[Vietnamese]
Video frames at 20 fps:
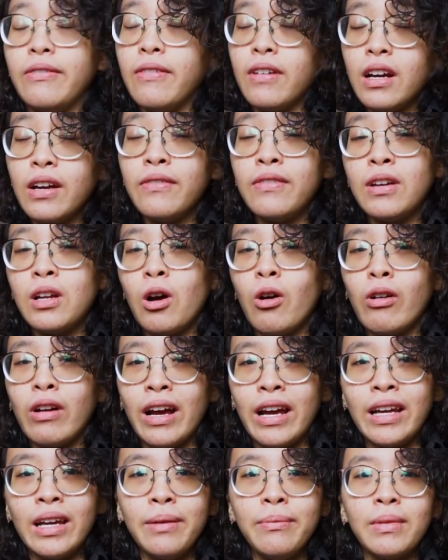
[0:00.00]
Thì với cái video
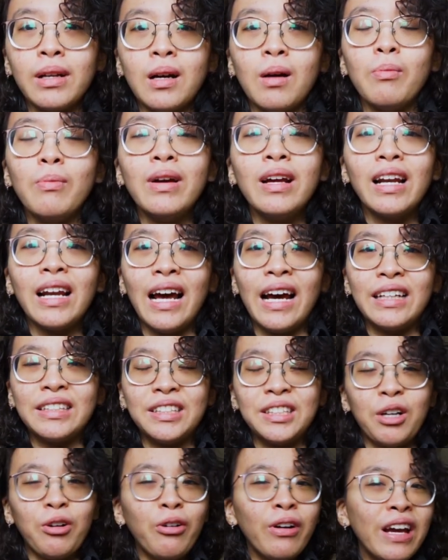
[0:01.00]
này á, mình không biết là
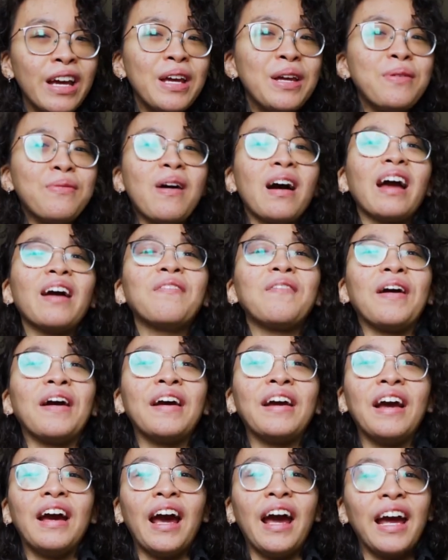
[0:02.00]
sau khi mà các
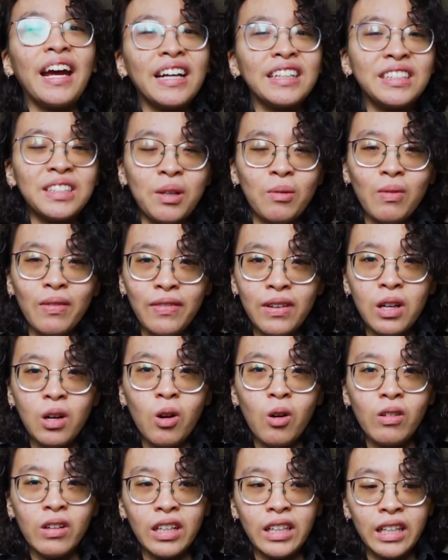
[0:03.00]
bạn nghe xong cái
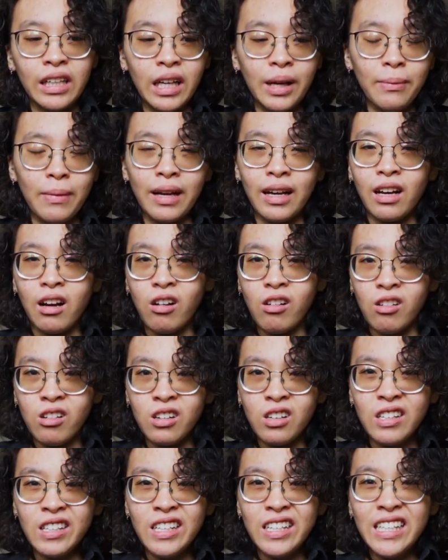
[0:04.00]
video này thì các bạn
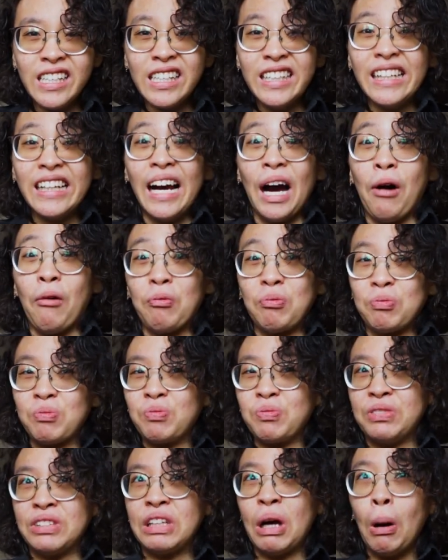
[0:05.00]
có học
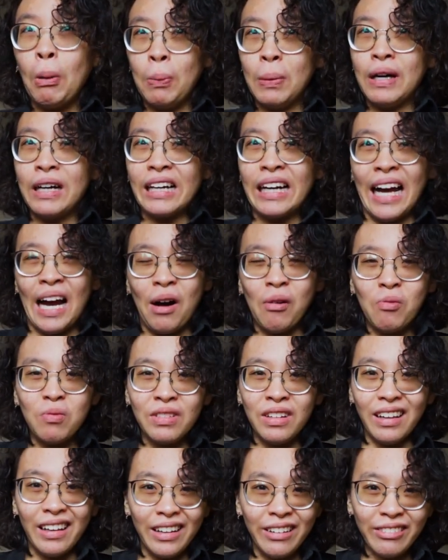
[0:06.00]
tốt hơn
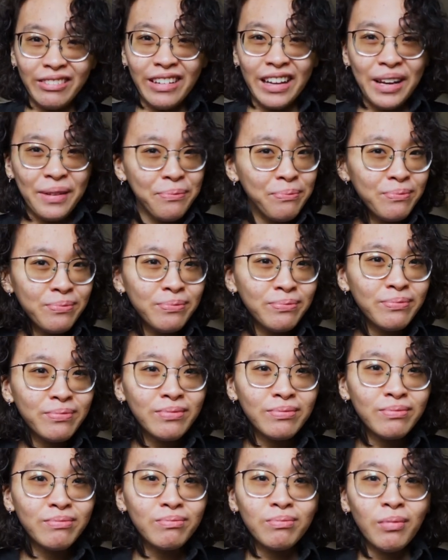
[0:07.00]
không, nhiều
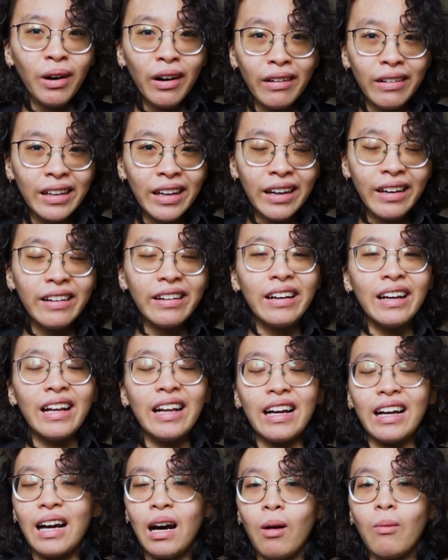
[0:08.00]
điểm 10 hơn hay
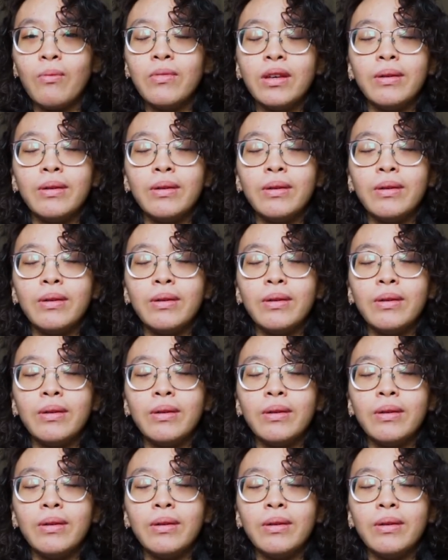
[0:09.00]
là không.